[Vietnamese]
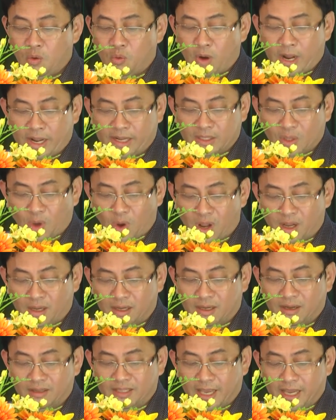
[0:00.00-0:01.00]
hoàn
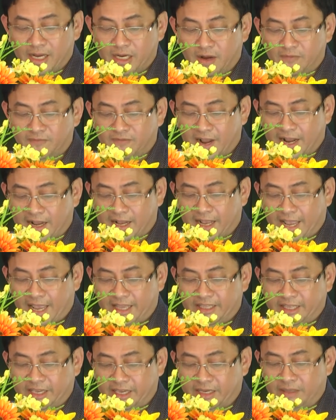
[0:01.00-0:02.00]
toàn có thể góp phần
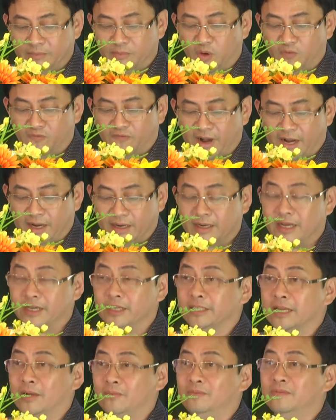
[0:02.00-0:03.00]
cải thiện một phần
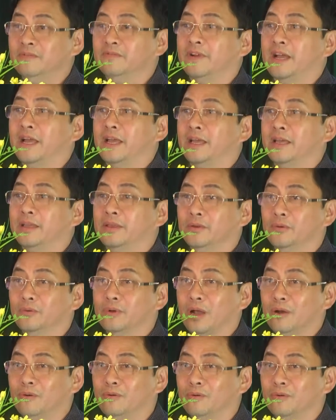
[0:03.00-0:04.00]
đời sống và nhu
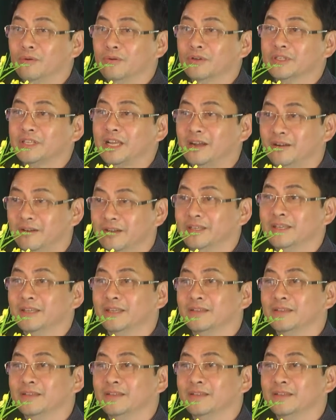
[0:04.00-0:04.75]
cầu của xã hội